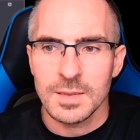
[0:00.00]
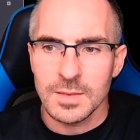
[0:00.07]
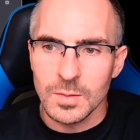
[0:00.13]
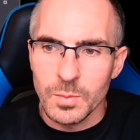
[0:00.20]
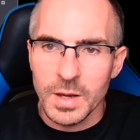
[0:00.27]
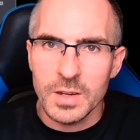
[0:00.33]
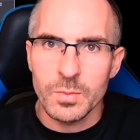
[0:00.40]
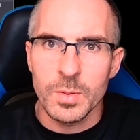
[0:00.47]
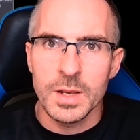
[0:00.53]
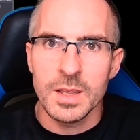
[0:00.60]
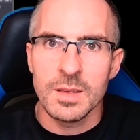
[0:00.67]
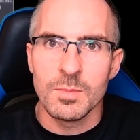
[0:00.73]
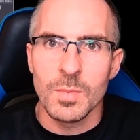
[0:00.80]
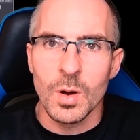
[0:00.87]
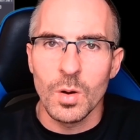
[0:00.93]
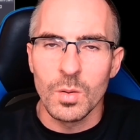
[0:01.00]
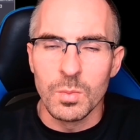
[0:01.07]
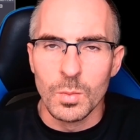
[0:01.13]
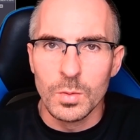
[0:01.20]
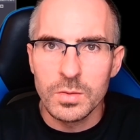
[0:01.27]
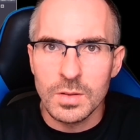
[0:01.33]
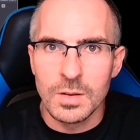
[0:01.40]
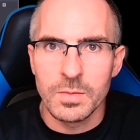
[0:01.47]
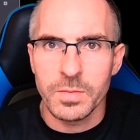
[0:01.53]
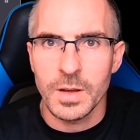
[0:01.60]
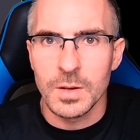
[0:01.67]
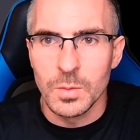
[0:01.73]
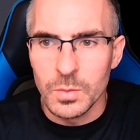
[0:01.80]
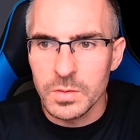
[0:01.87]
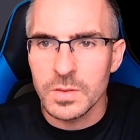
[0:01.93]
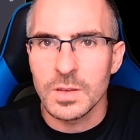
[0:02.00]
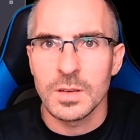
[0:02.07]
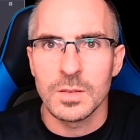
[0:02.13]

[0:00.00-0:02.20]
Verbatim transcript: zum Beispiel eben auch Muskelverlust,